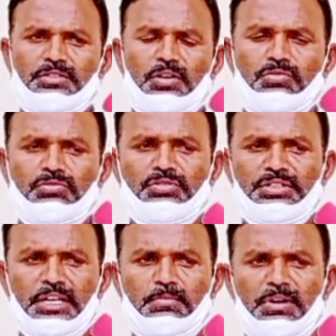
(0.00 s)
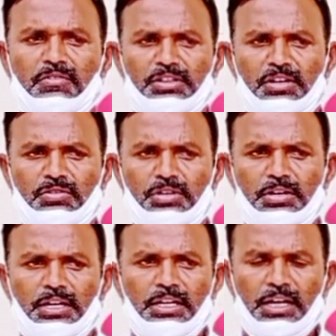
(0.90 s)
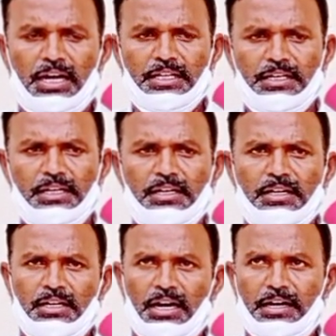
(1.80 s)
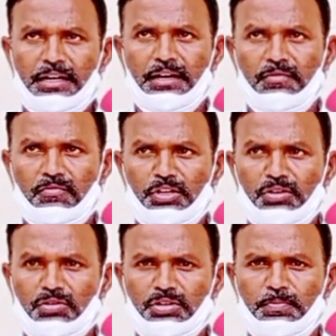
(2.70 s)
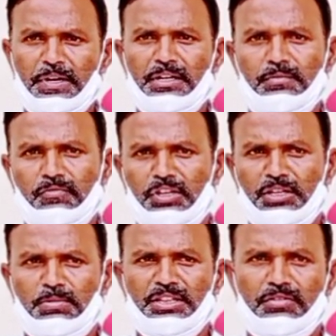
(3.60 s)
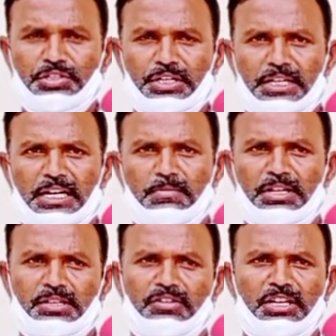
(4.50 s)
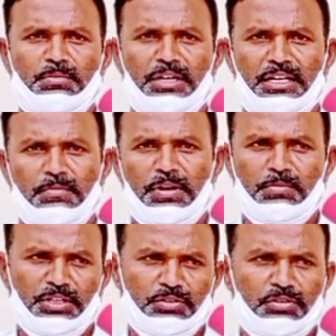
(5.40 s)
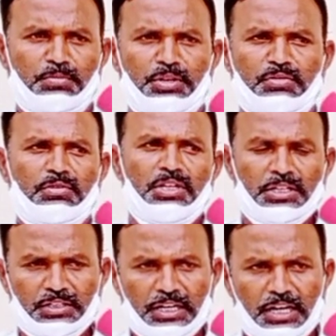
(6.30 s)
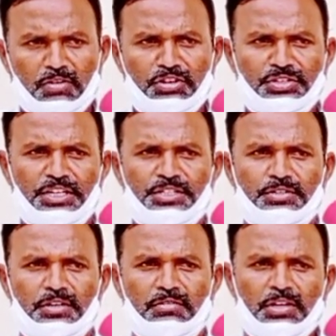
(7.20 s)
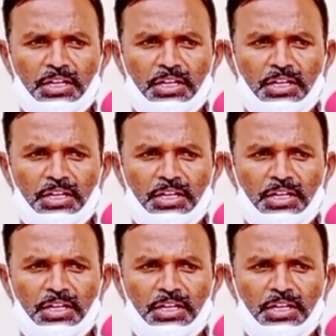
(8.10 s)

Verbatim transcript: జరుగుతుంది సార్ మా వంద రోజుల అది అంటే వంద రోజుల పని వంద మంది వచ్చే కాడ మాత్రం ఎనభై డెబ్బై మందితో మేము దగ్గరుండి చేయించినాం